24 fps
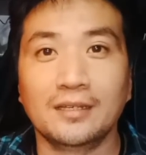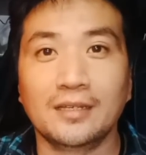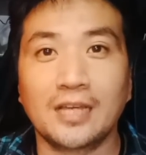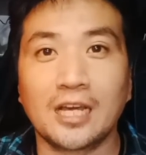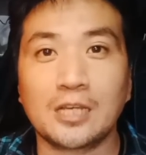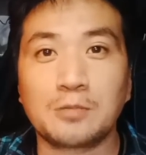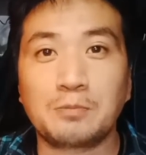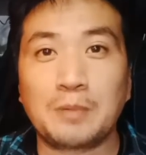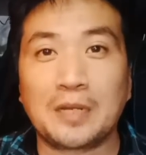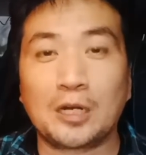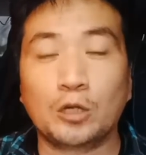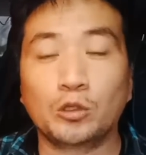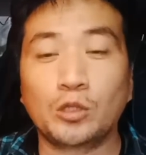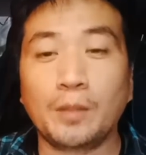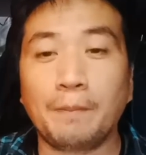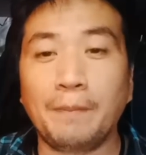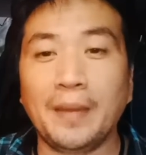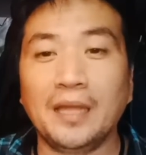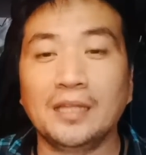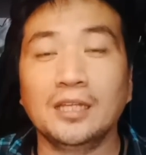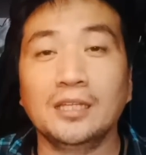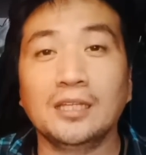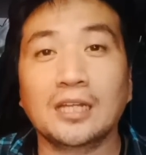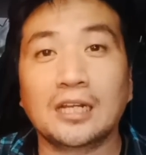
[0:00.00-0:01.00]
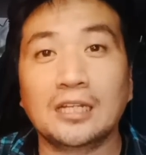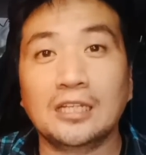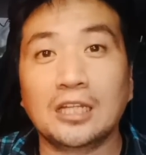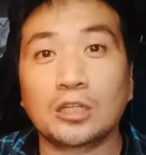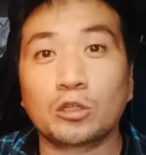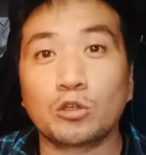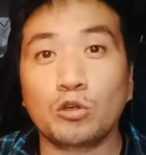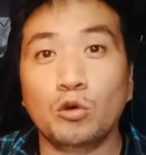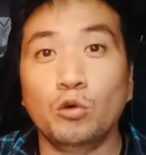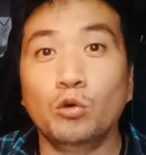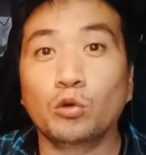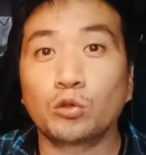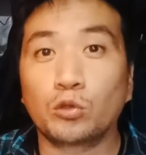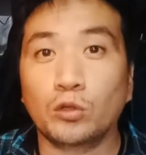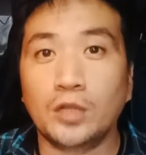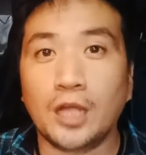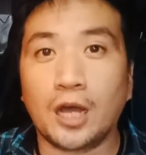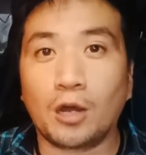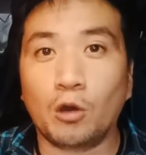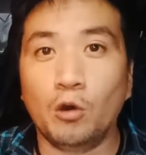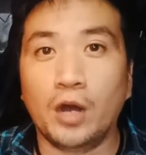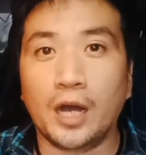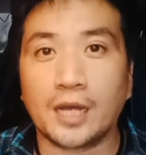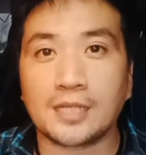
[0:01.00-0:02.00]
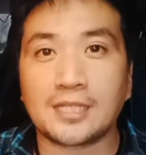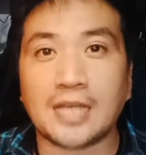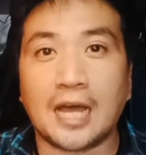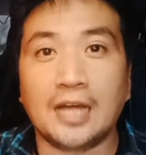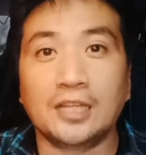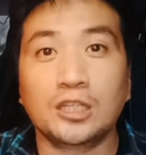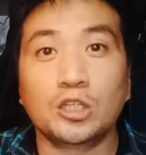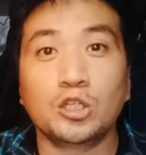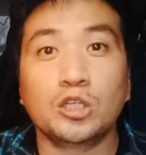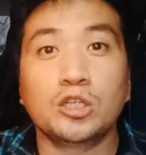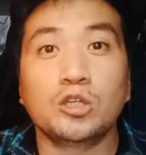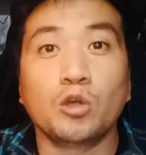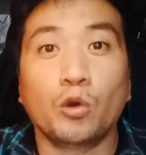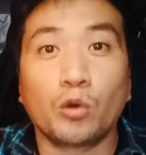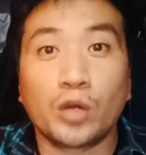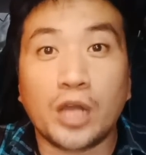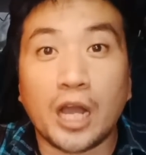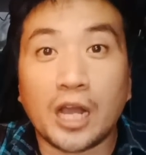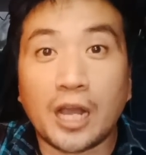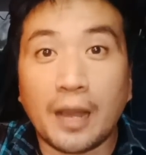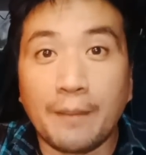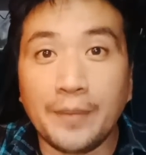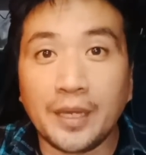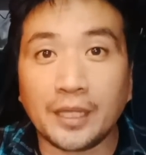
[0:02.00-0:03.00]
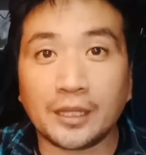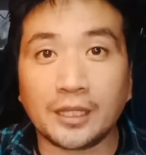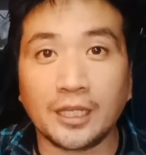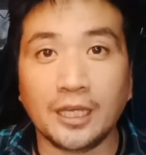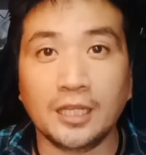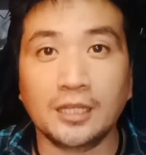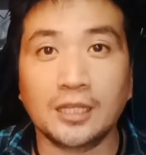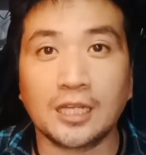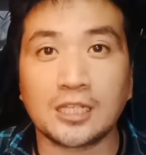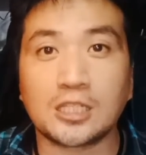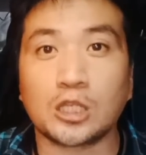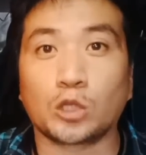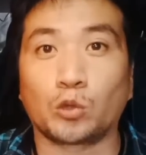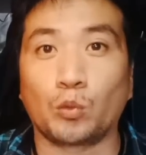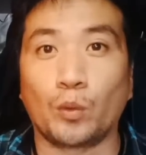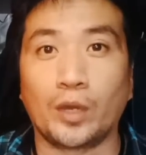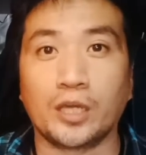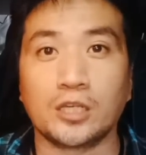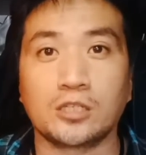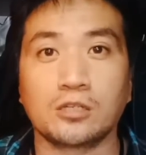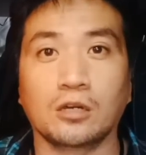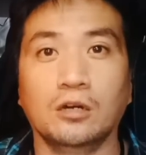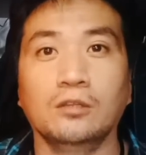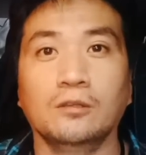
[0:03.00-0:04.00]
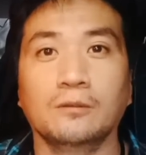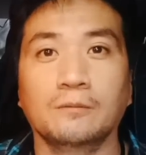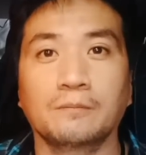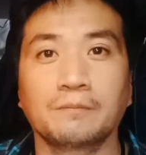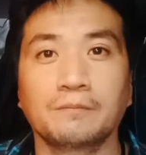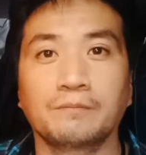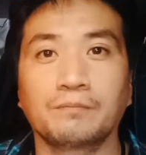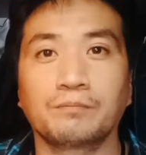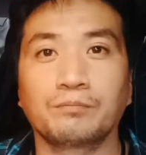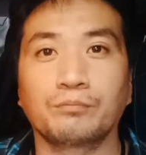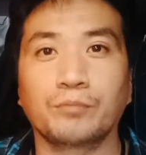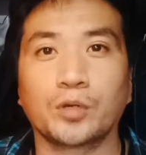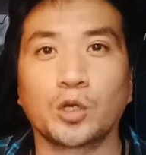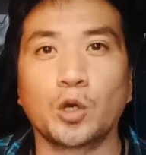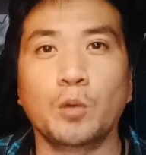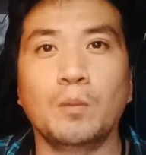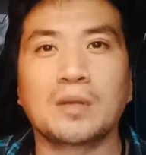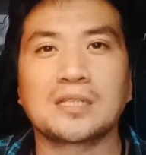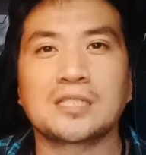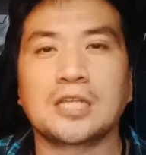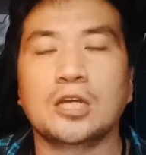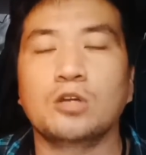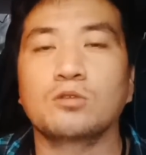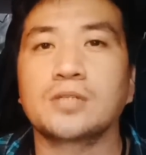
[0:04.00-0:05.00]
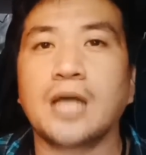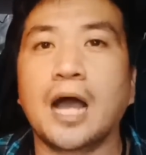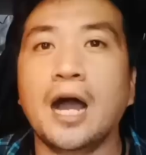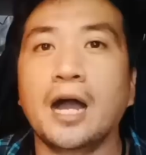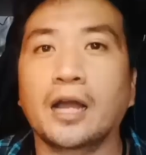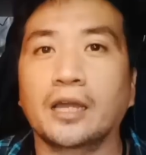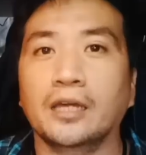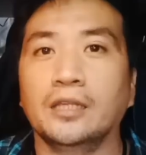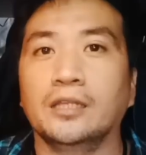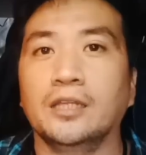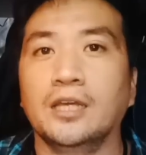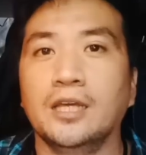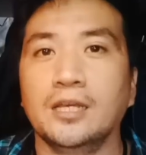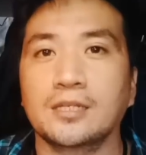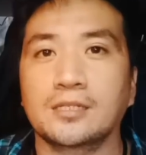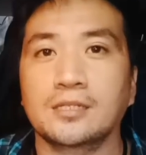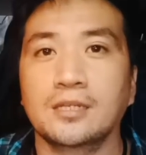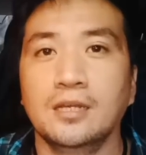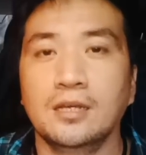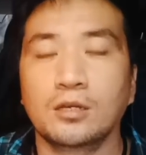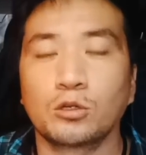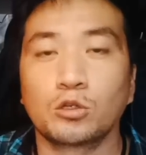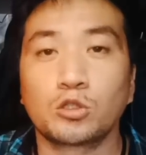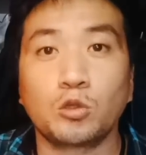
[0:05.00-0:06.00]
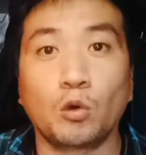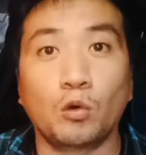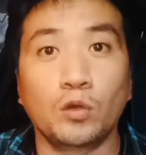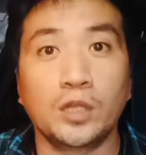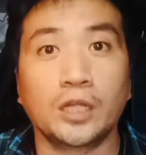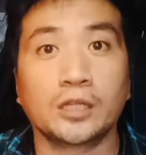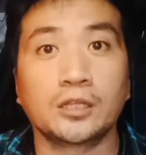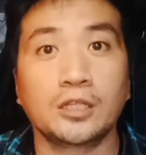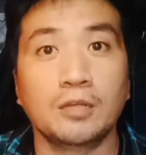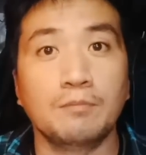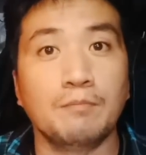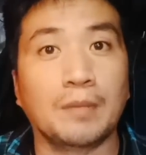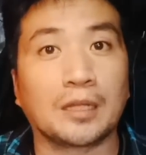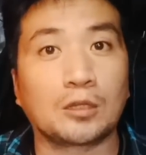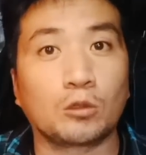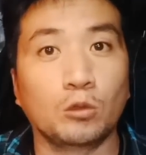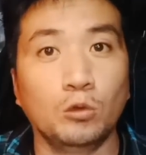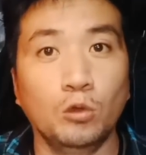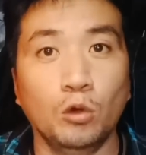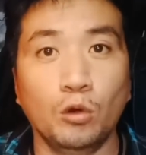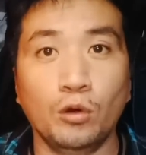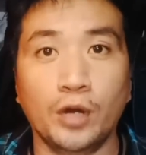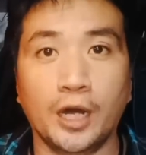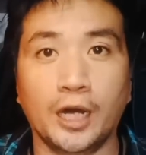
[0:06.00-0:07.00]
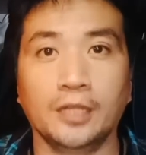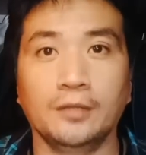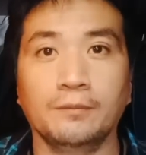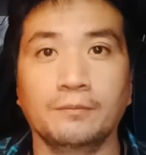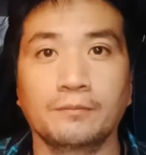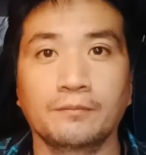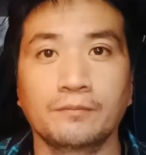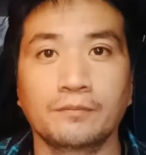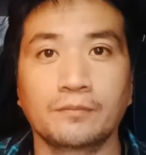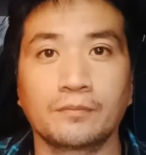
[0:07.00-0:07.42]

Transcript: Yes, pero depende na rin ito utula kung uh, saan ninyo gagamitin na situation. Pero basta yung sa akin is, gusto ko lang din matulungan.